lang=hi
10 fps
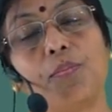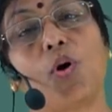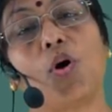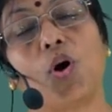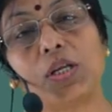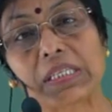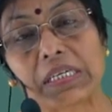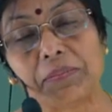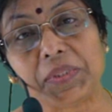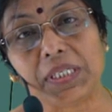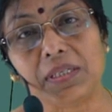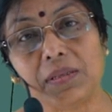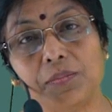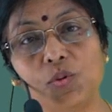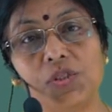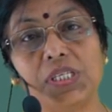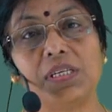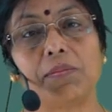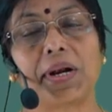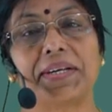बहुत कम थी पूंजी
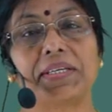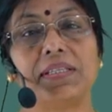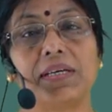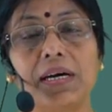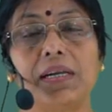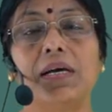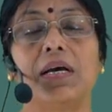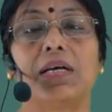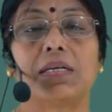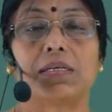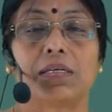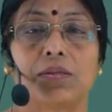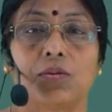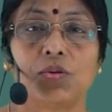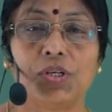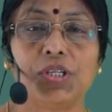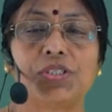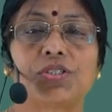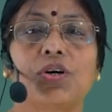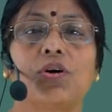निर्माण की दर
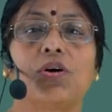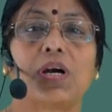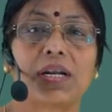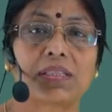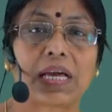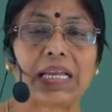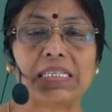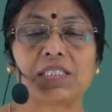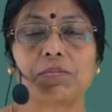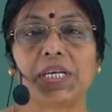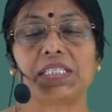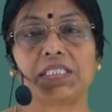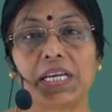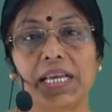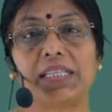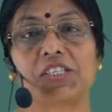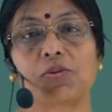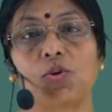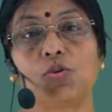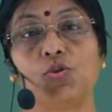1948 में
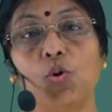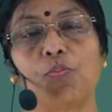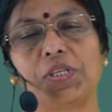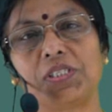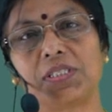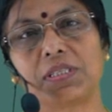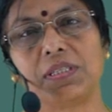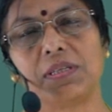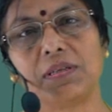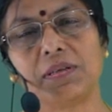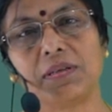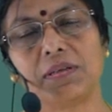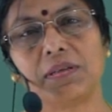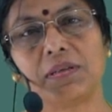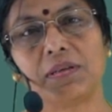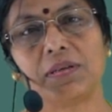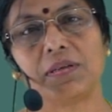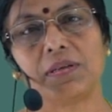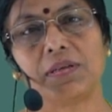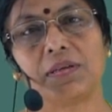6.2 प्रतिशत थी
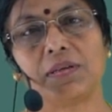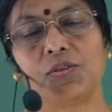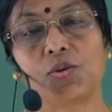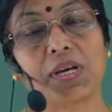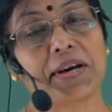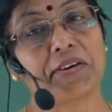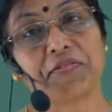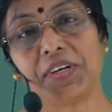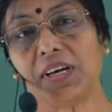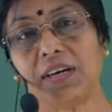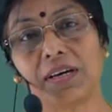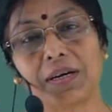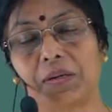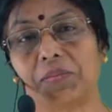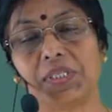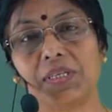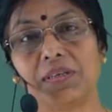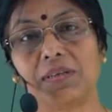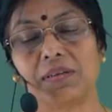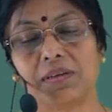जो कि काफ़ी कम थी
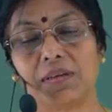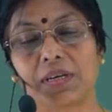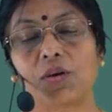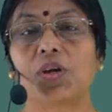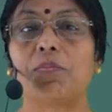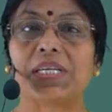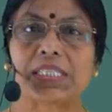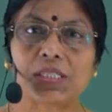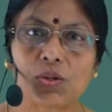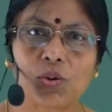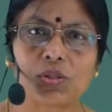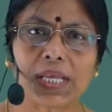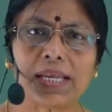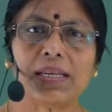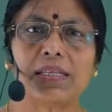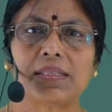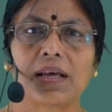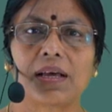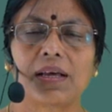क्योंकि बचत तो होता ही नहीं था